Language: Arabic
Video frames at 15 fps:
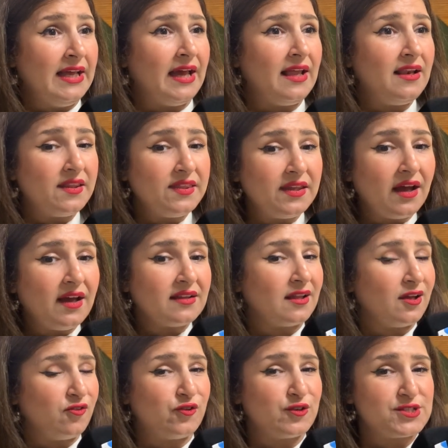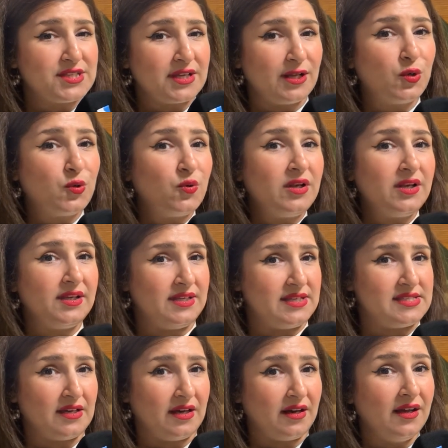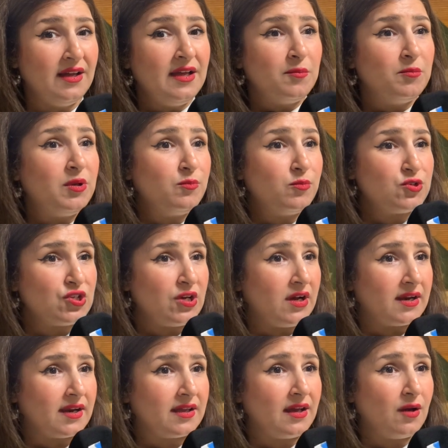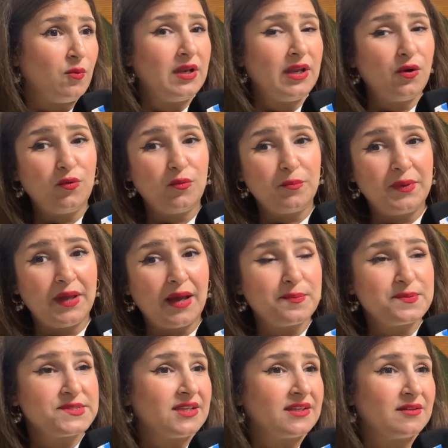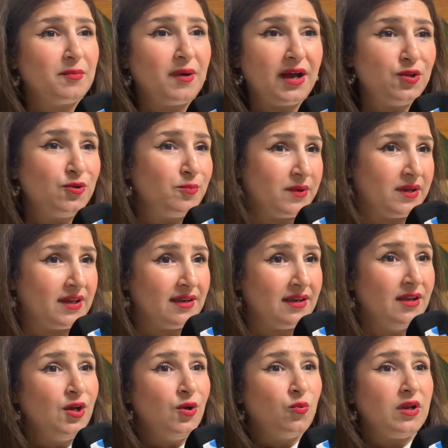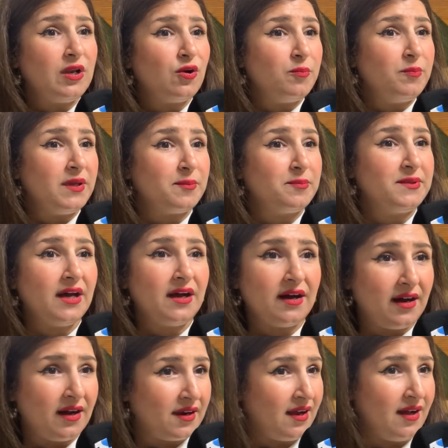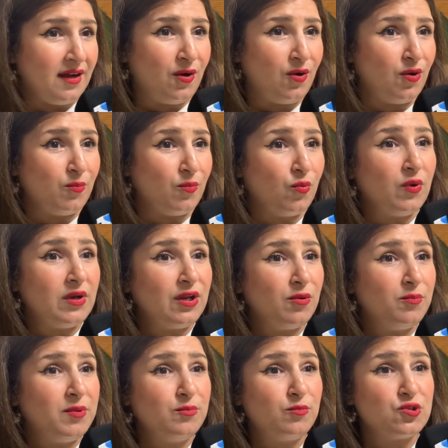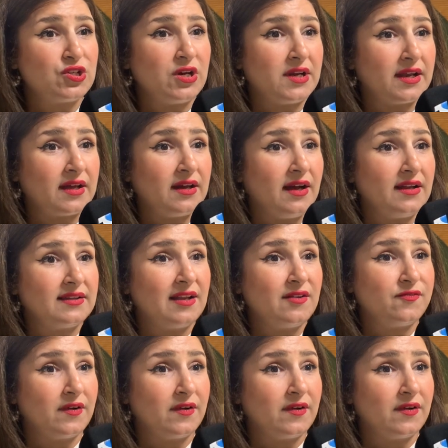الذي أعطى فرصة لكل النساء بالمشاركة ولو بأبسط ما يمكن ولو بإبداء آرائهم ولو بالمشاركات ماذا